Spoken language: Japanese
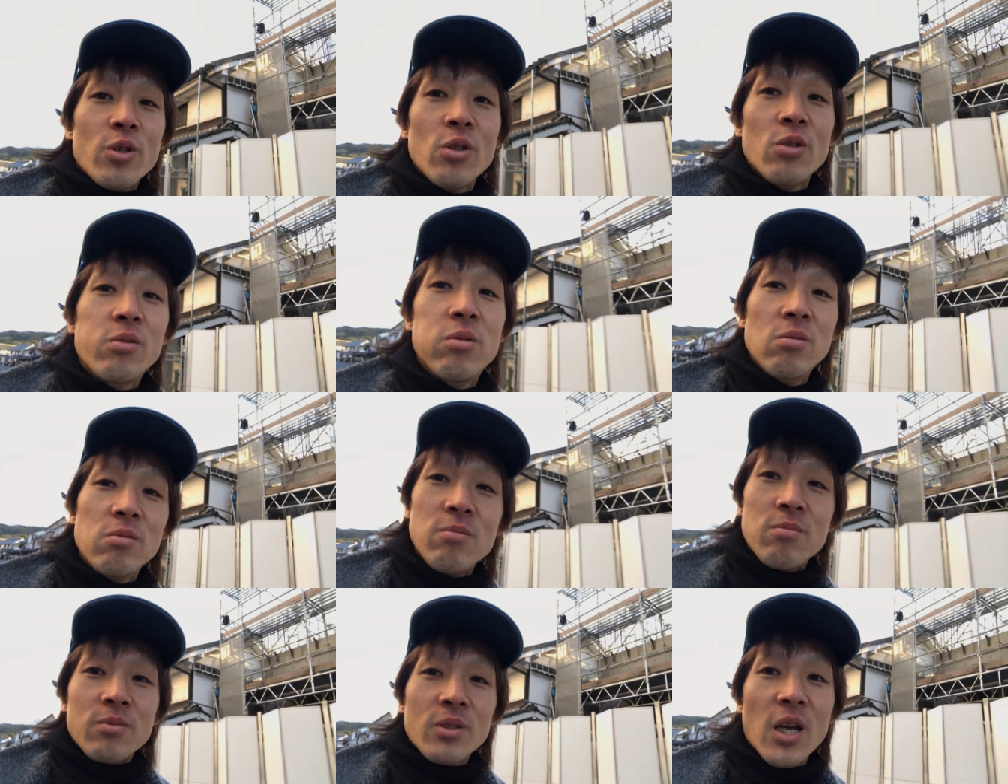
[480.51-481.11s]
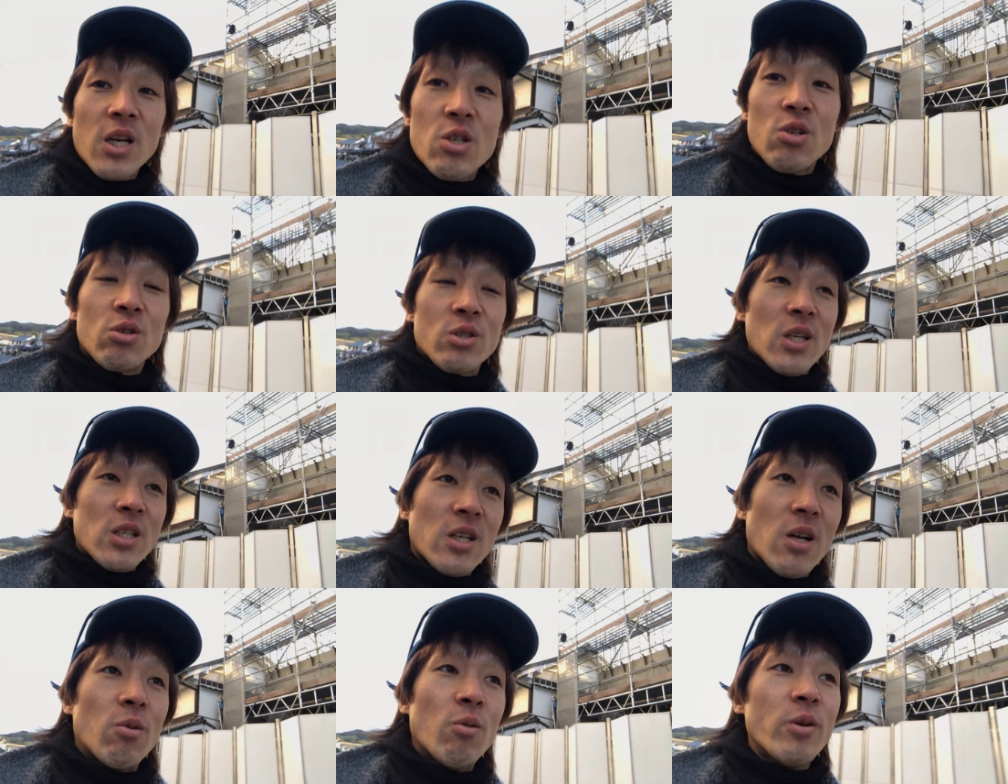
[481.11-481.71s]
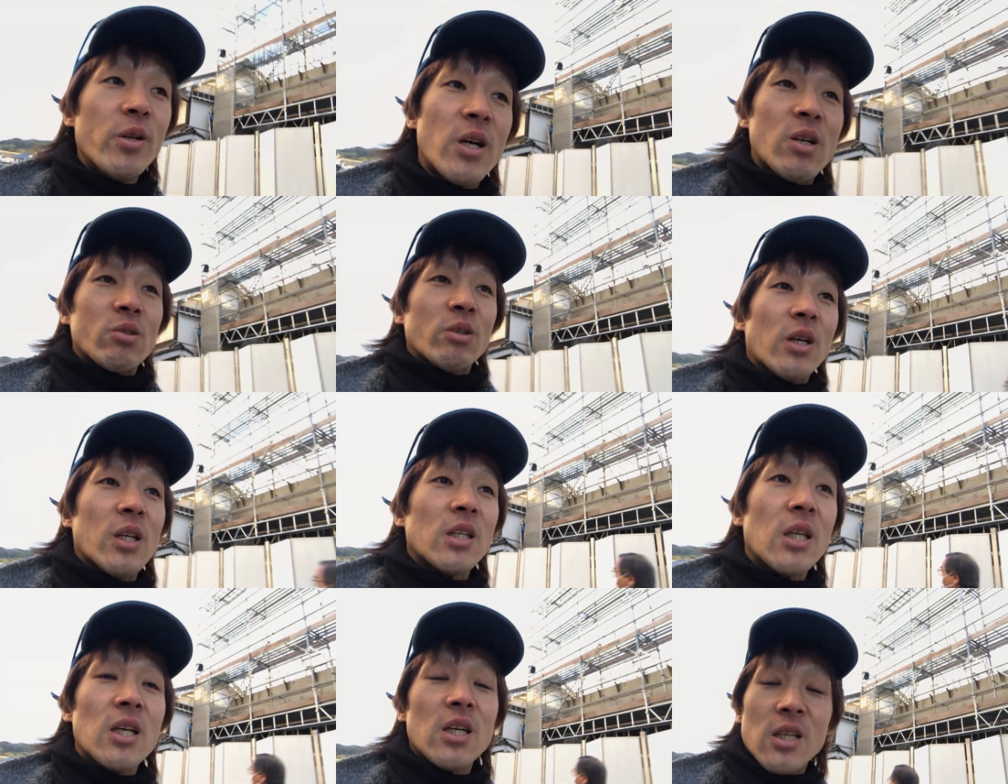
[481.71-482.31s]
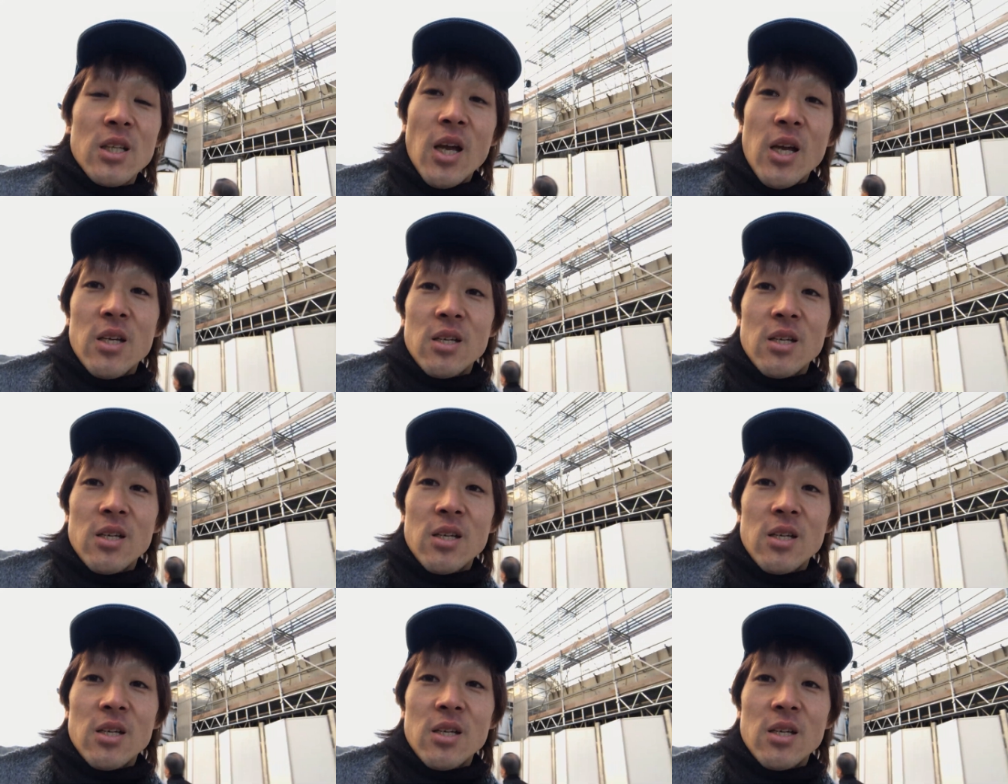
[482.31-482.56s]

う対処せざるを得なかったん